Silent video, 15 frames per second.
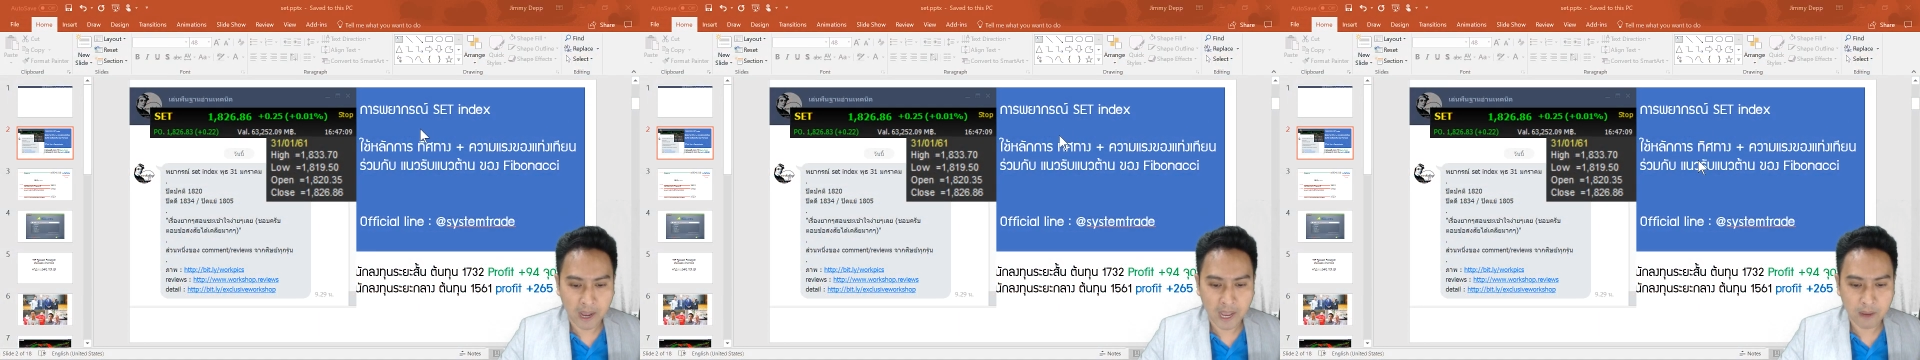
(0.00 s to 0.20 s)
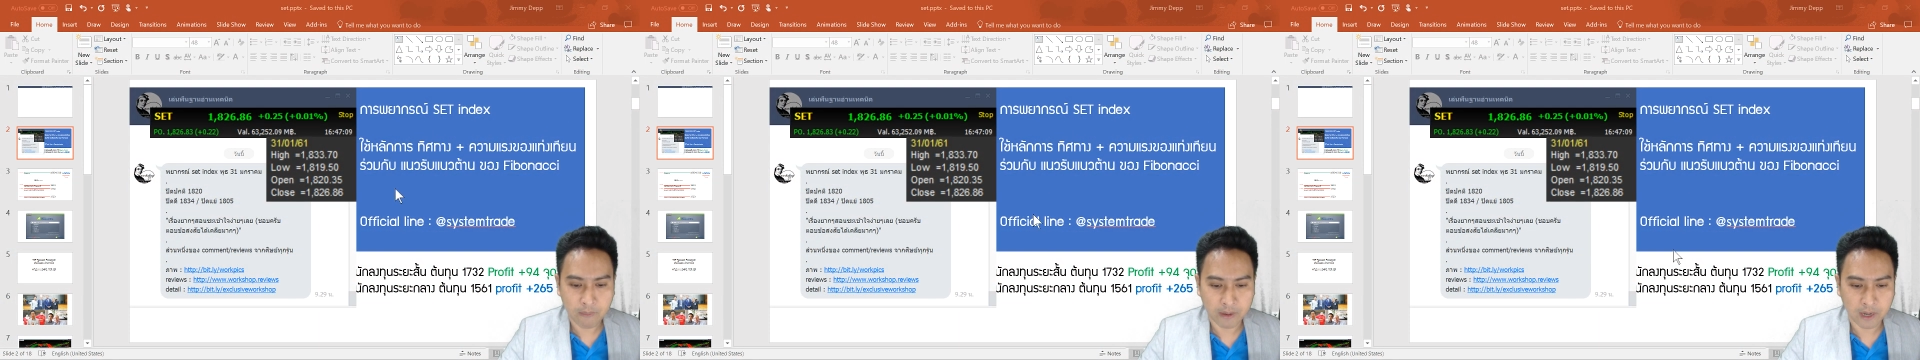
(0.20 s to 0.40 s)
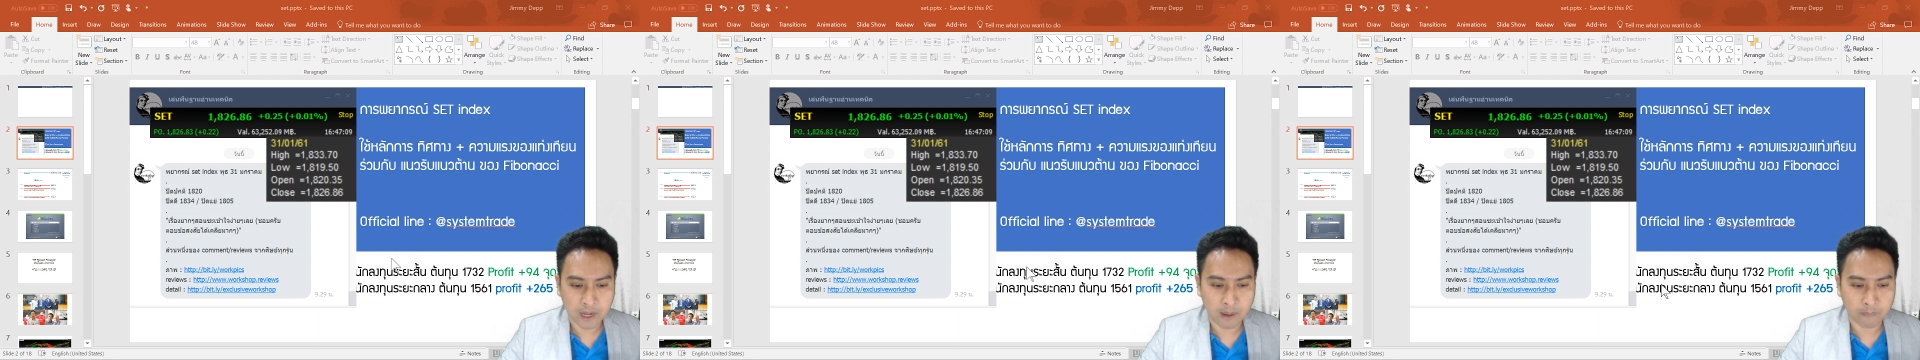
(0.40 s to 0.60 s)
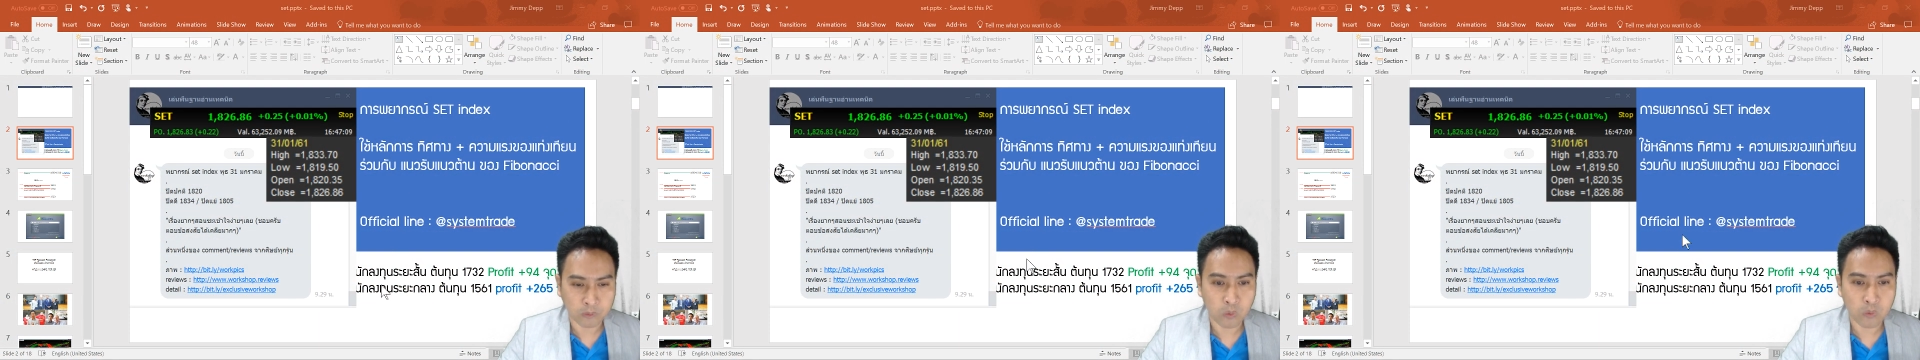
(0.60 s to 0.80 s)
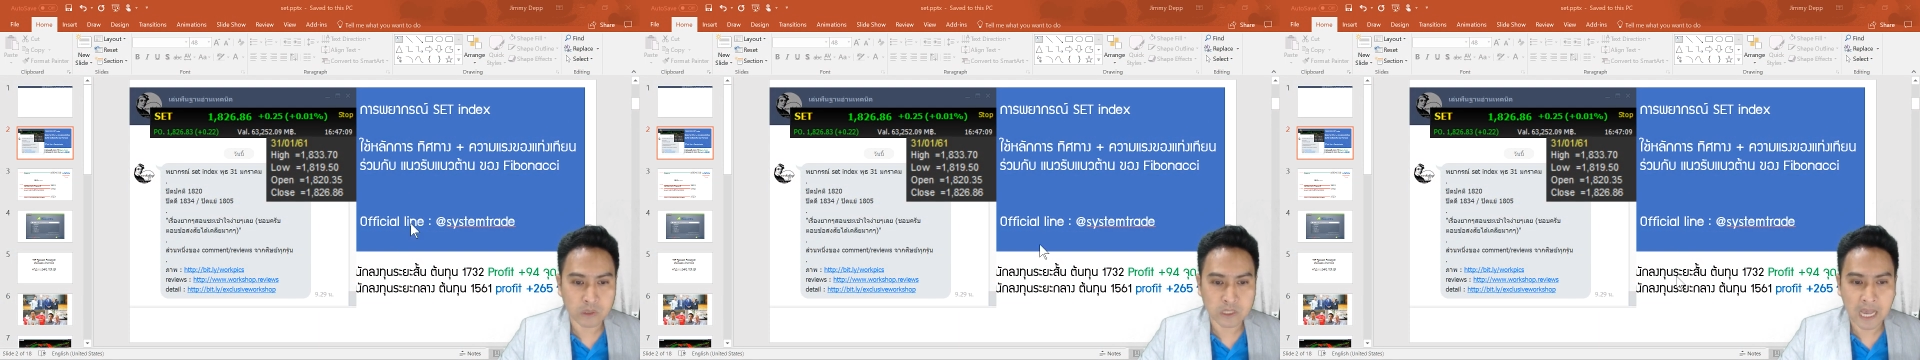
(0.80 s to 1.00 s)
ให้ไว้นะครับ
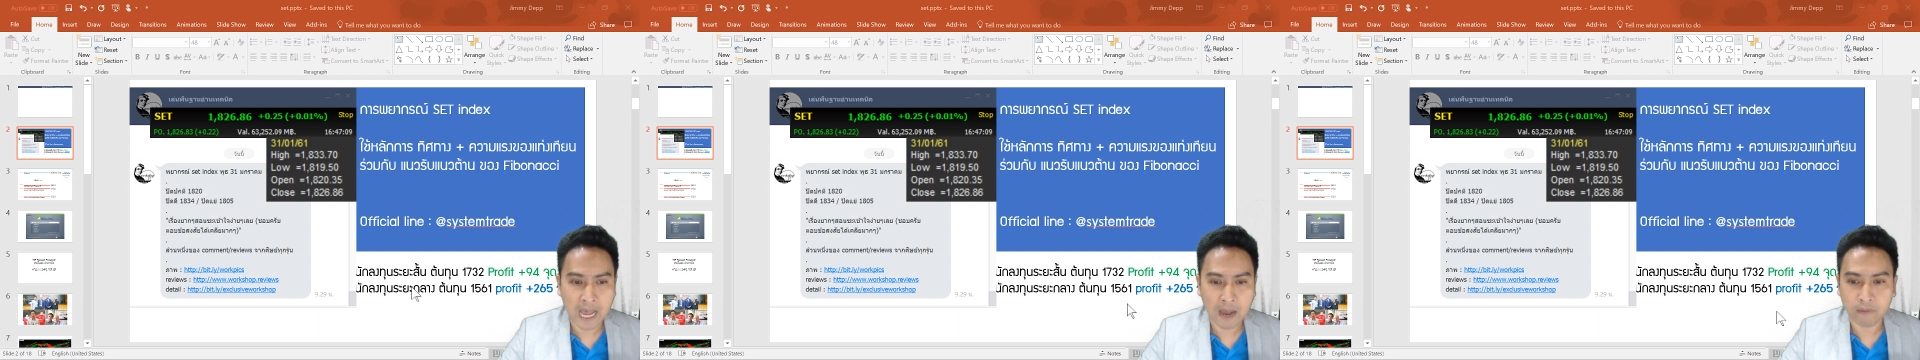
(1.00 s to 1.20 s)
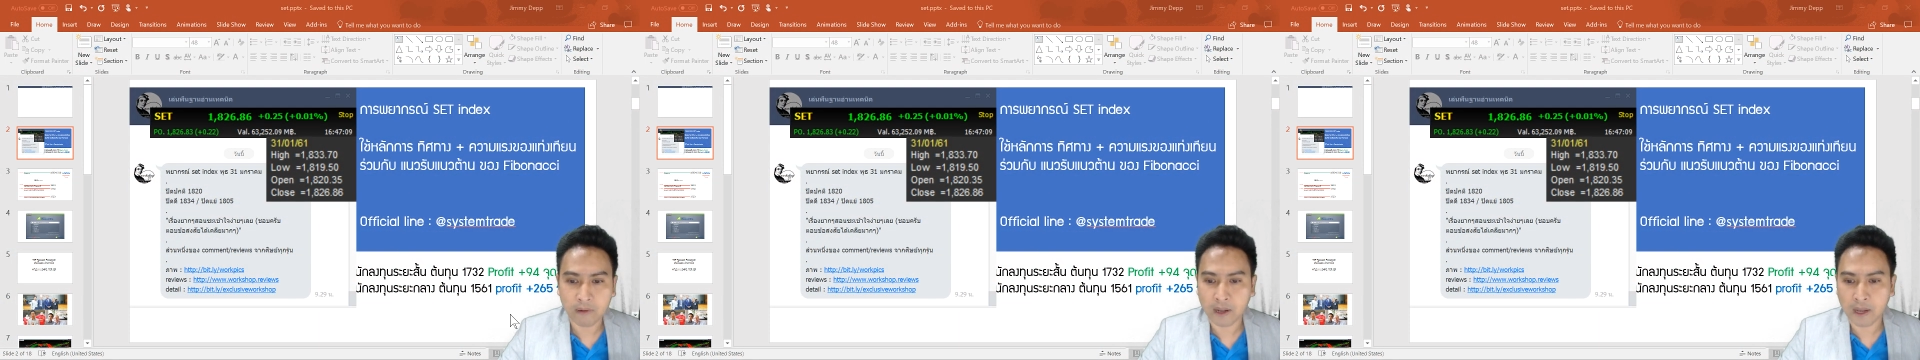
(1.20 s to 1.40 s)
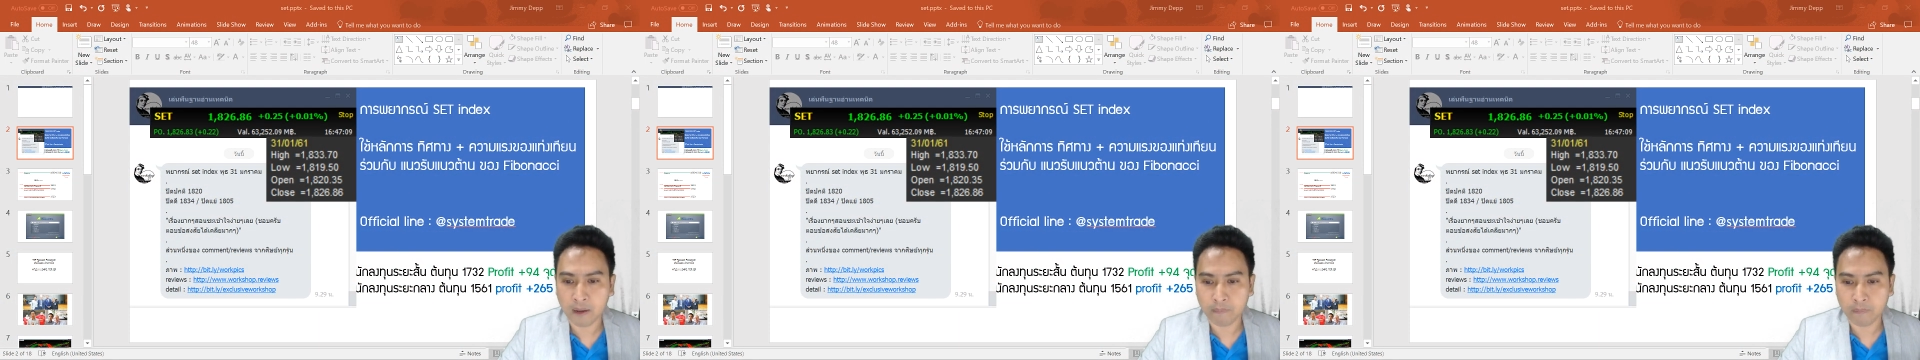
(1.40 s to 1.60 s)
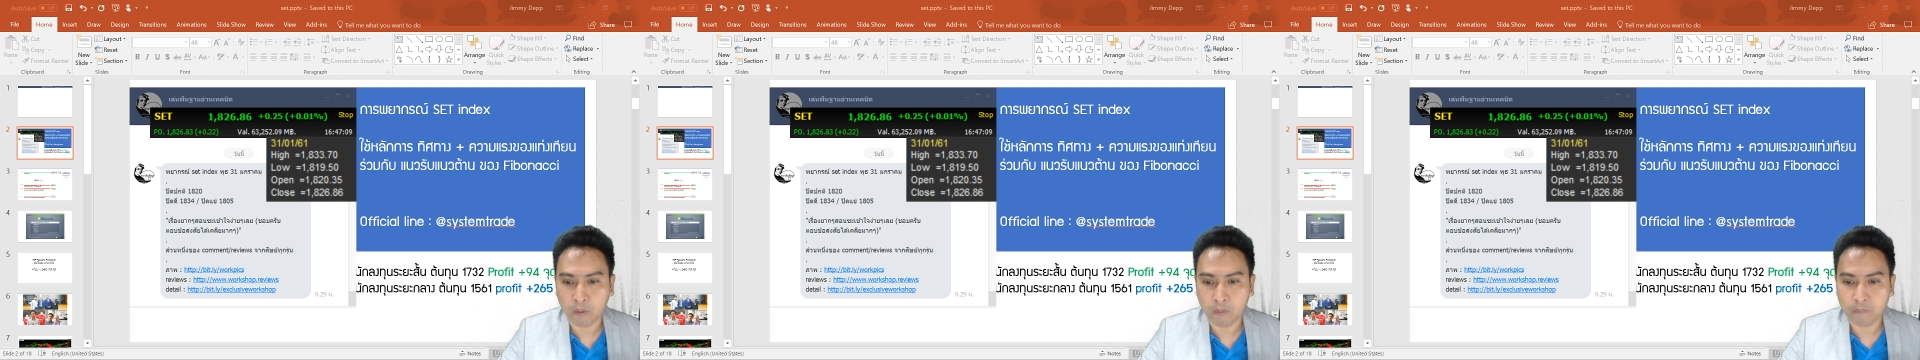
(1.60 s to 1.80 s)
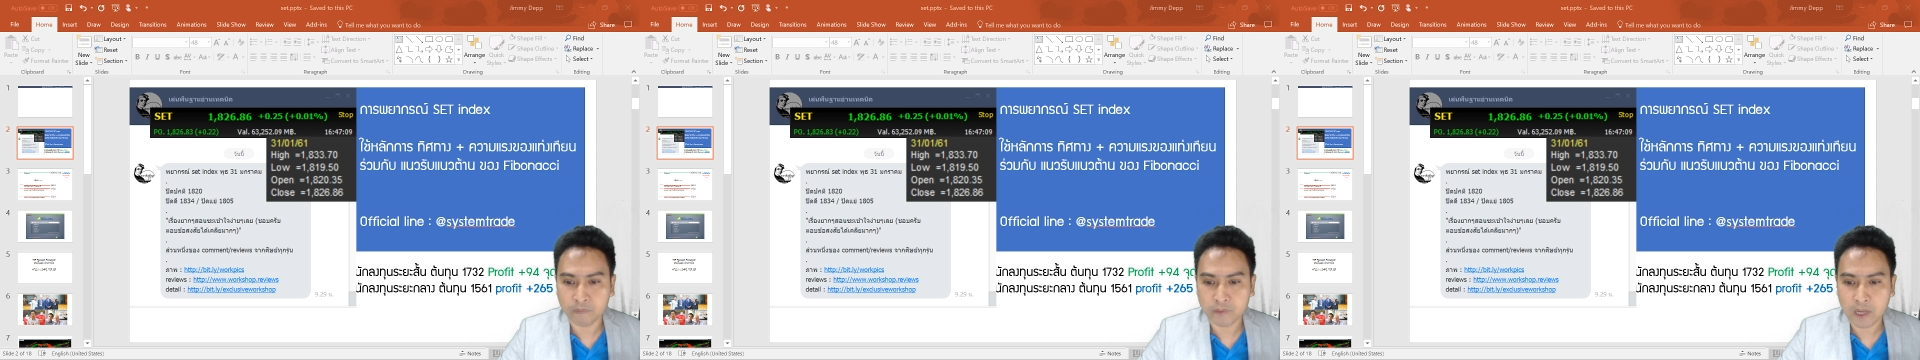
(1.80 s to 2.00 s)
ทุกเช้านะครับผม